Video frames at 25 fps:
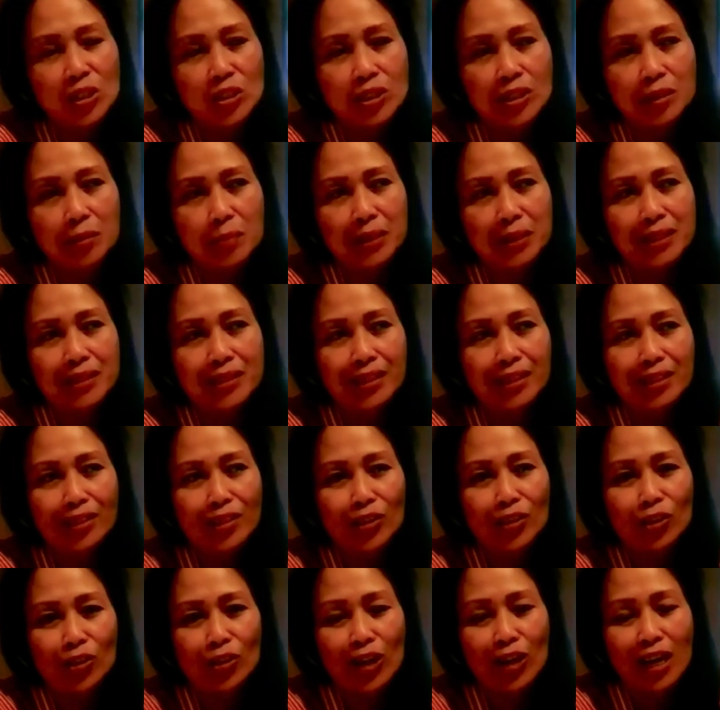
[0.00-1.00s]
yung si mister
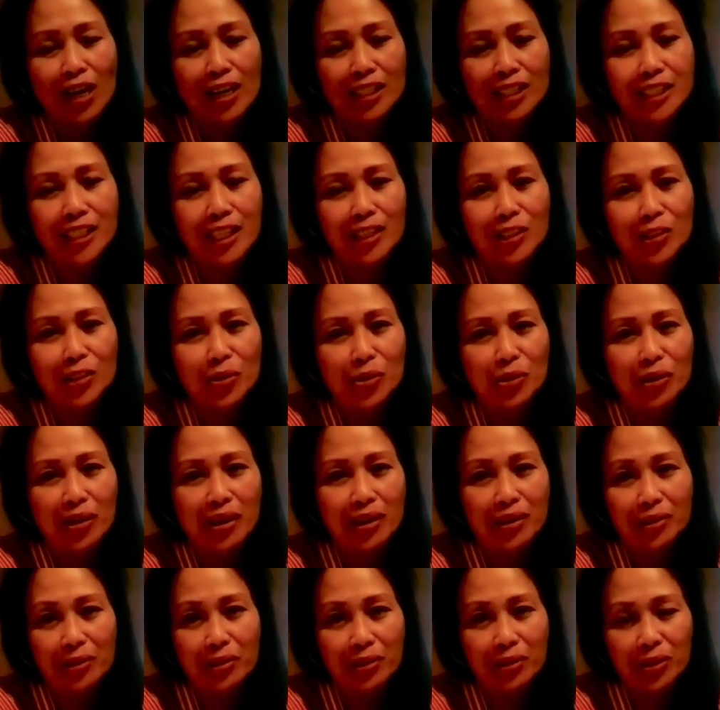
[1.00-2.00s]
ko ay siya yung
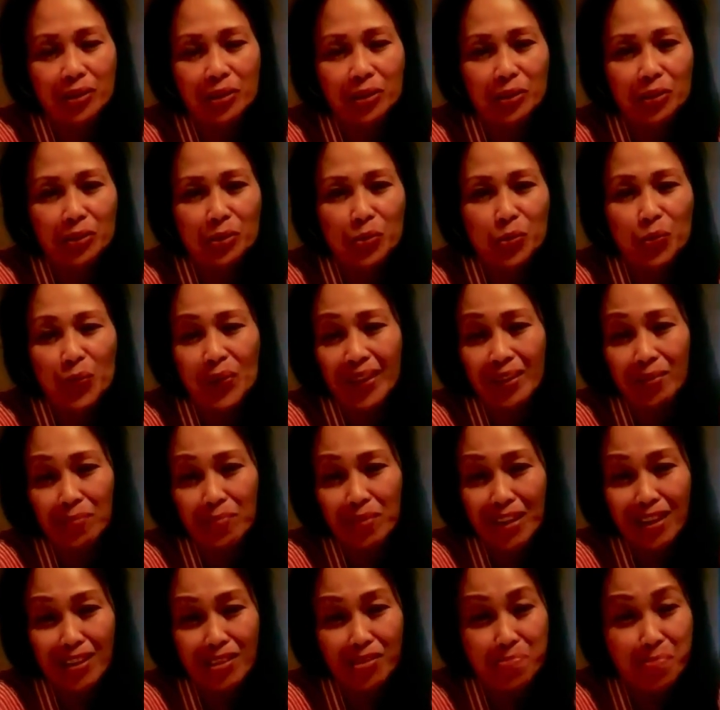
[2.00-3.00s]
ano, yung wind
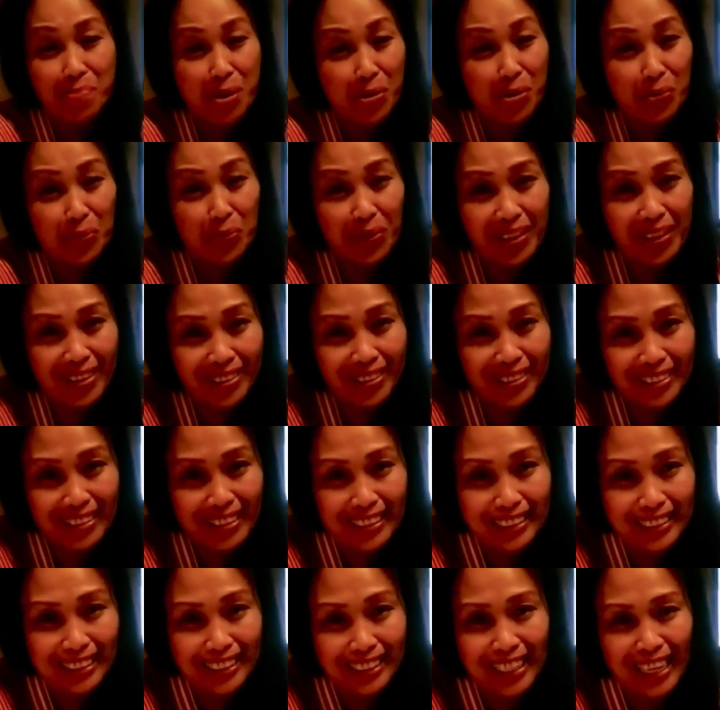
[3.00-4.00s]
beneath my wings,
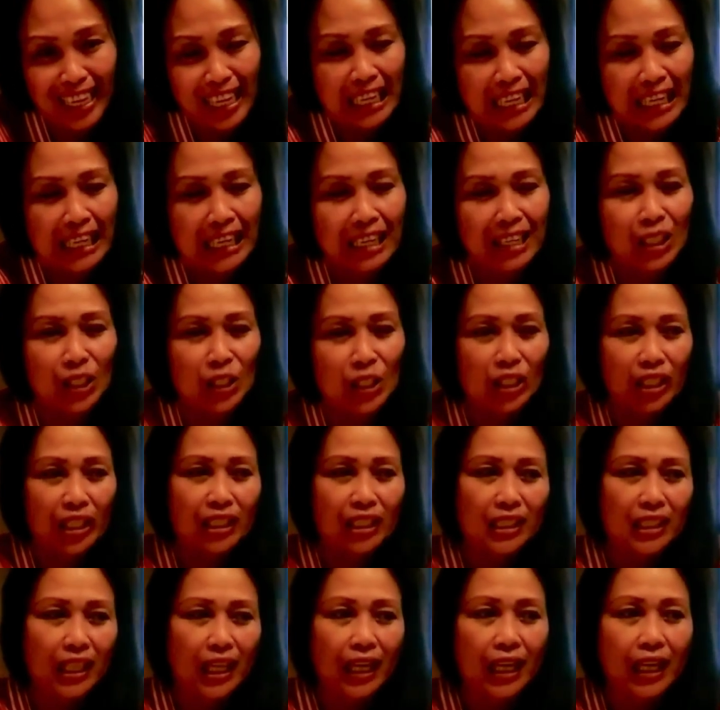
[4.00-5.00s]
let's say, na ganun.
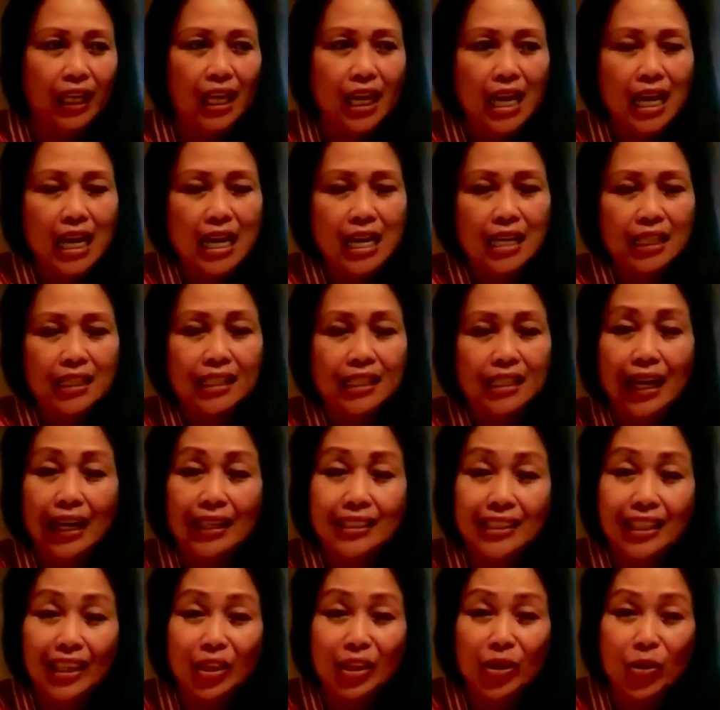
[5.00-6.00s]
Kasi siya
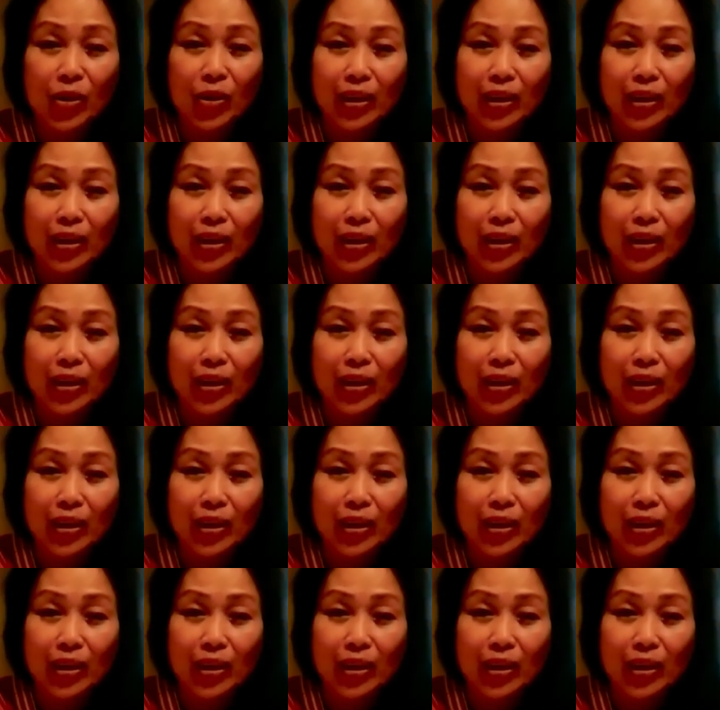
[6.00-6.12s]
kasi Ana